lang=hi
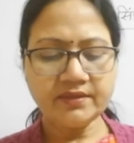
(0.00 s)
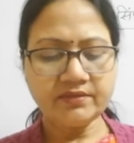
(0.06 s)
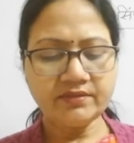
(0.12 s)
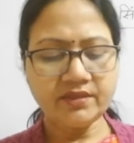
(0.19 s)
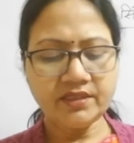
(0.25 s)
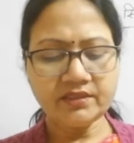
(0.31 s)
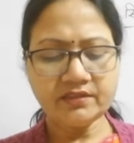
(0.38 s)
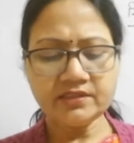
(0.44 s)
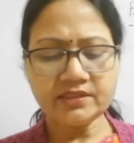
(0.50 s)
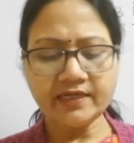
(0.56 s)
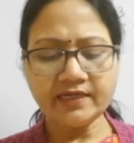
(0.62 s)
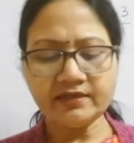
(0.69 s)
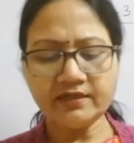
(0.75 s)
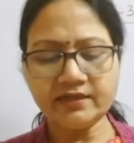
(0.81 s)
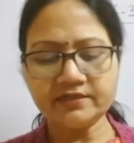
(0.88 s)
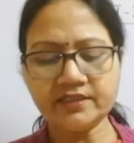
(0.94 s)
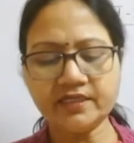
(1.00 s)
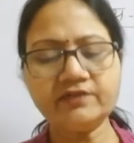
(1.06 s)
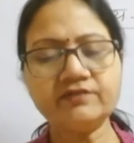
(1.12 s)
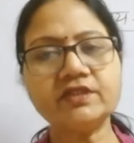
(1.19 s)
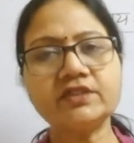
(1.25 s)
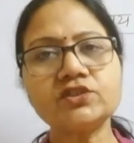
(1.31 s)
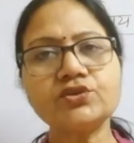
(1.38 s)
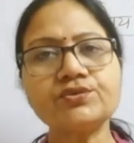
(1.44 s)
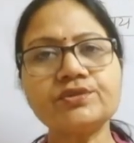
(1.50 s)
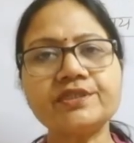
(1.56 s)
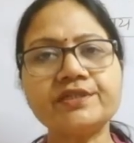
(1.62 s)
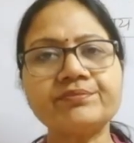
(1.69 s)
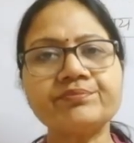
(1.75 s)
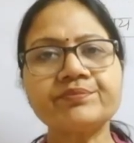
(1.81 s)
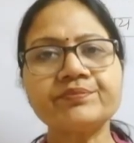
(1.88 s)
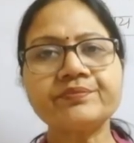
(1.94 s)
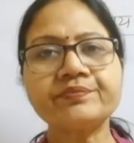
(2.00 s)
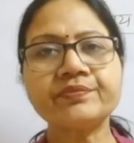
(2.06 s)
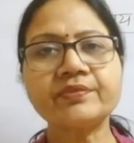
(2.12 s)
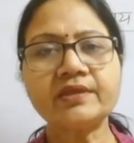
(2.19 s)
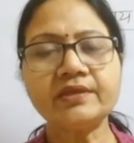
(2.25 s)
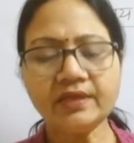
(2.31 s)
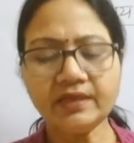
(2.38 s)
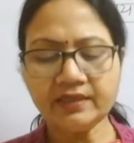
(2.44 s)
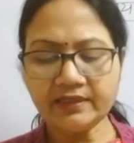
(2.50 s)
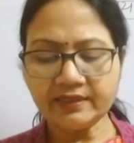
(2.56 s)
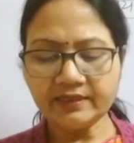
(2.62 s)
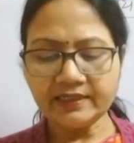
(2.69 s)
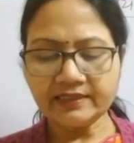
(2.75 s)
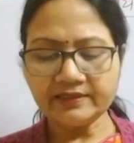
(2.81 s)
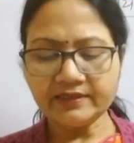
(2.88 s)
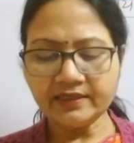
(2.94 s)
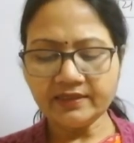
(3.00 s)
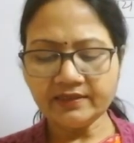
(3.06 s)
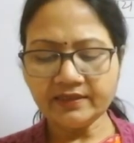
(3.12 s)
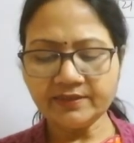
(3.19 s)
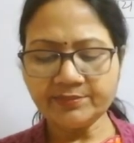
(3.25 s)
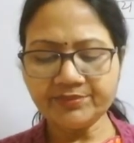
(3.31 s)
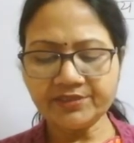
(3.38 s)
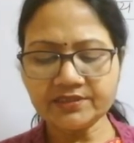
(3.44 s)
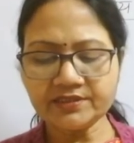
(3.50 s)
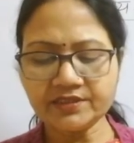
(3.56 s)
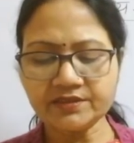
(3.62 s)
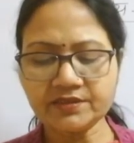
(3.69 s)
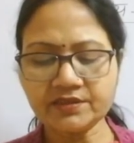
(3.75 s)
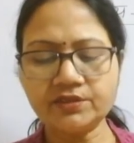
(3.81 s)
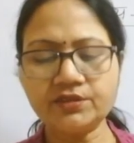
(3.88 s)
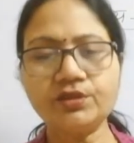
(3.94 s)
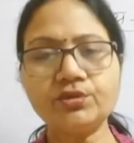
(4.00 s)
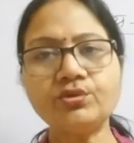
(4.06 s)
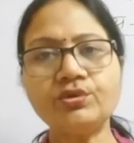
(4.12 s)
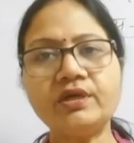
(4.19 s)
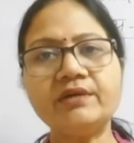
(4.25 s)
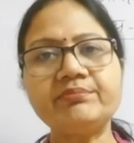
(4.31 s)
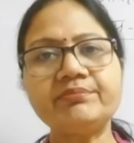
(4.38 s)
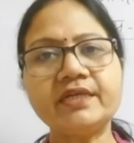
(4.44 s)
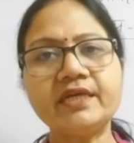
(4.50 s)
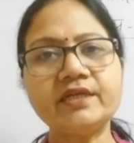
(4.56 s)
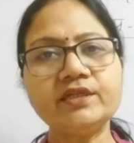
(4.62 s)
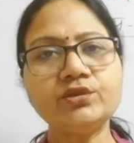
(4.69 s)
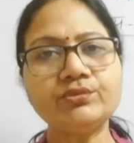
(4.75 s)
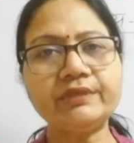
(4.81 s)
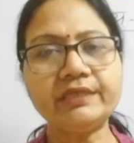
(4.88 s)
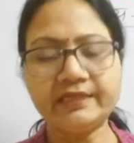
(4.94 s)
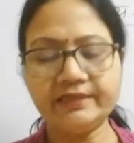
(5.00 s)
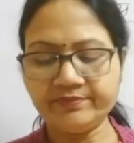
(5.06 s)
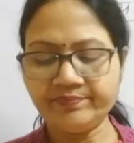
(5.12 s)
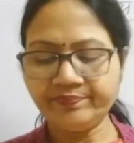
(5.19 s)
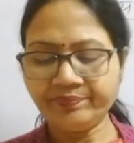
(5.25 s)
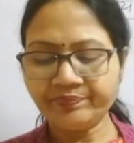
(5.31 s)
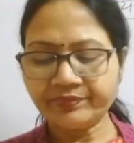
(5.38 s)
तीन चार हजार वर्षों से यह लगातार अपने संस्कृति को अपनाए हुए है